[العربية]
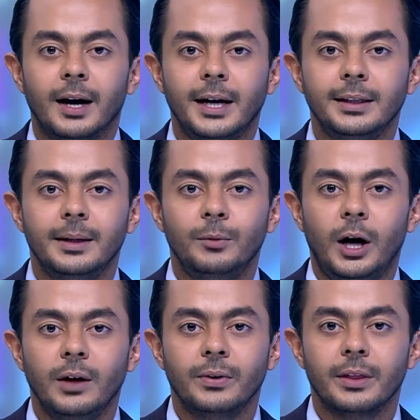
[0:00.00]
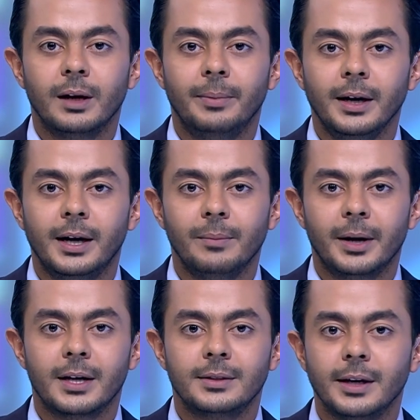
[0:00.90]
أكد محافظ البنك
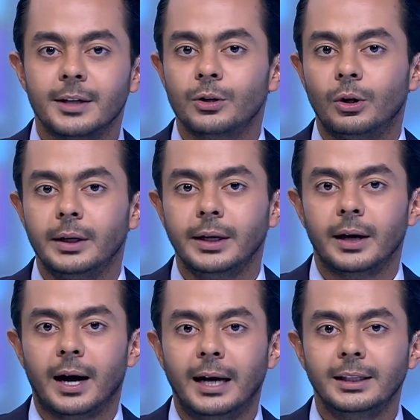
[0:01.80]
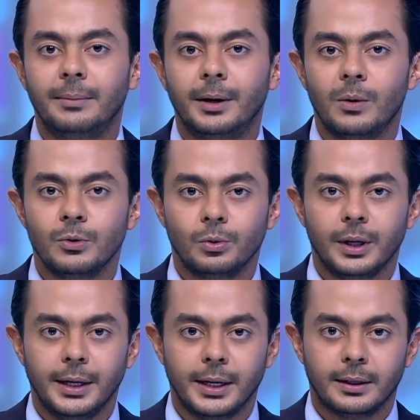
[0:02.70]
المركزي السعودي عدم وجود
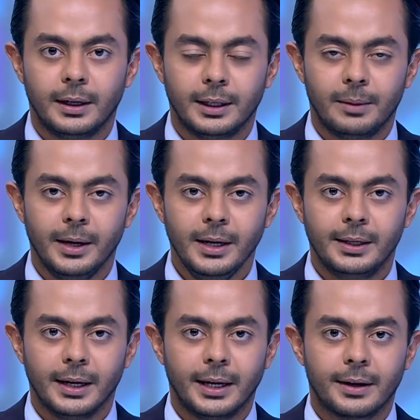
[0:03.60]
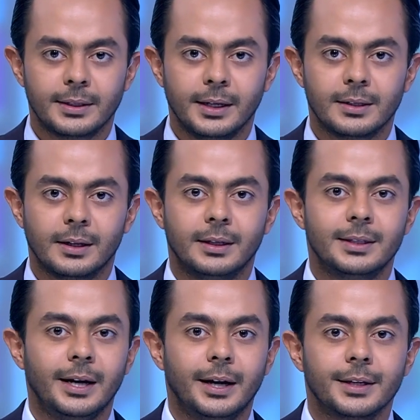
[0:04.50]
نية لدى البنك تغيير سياسة
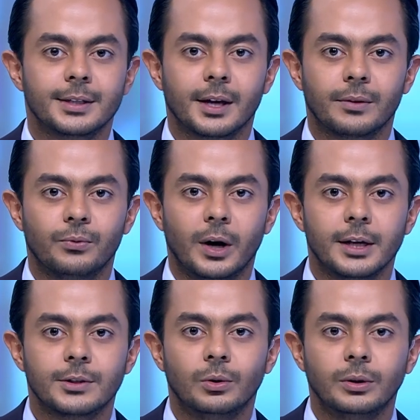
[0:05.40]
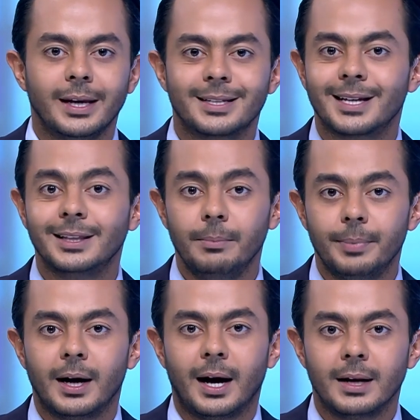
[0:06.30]
سعر الصرف وأن السعودية
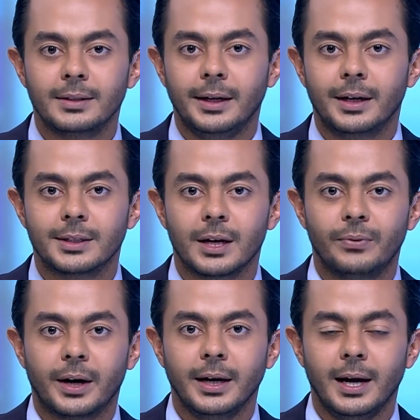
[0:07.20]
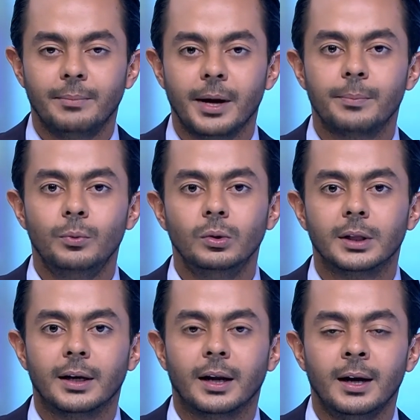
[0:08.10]
ستبقى على سعر صرف الريال
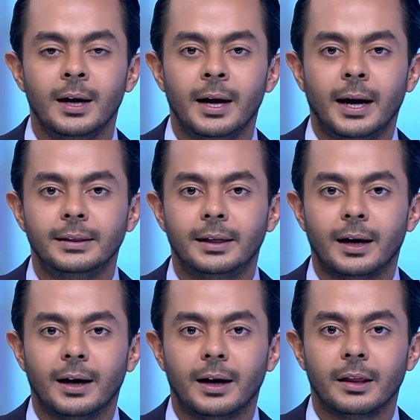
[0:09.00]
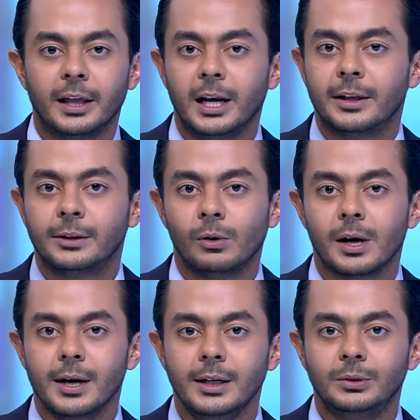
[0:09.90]
مربوطا عند ثلاثة
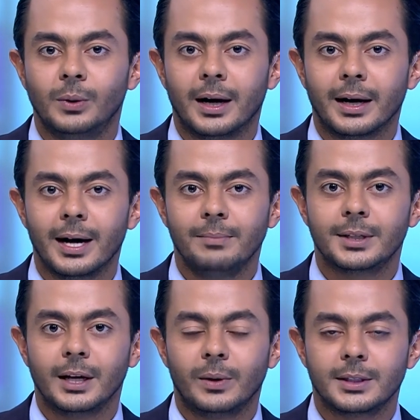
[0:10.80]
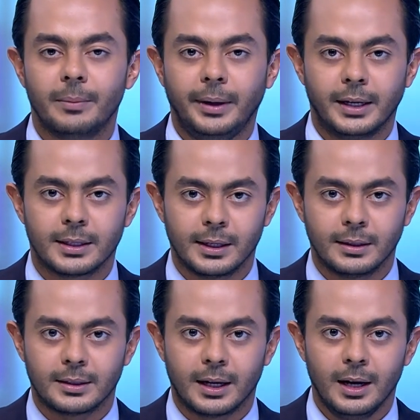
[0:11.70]
دولارات وخمسة وسبعين
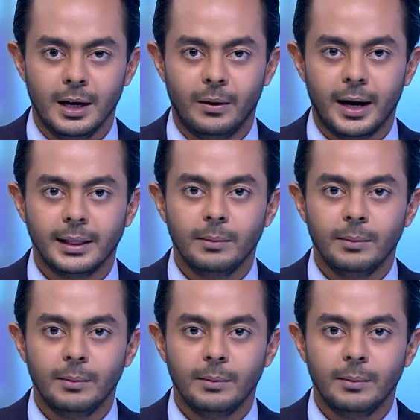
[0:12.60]
سنت وأكد